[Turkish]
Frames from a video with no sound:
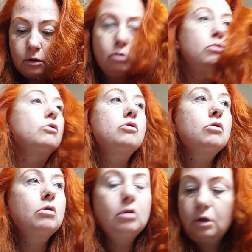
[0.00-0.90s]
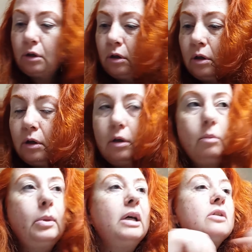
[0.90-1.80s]
Sonuç
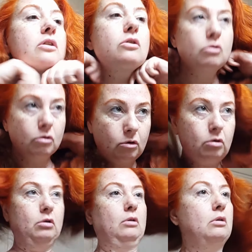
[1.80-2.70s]
Bence çok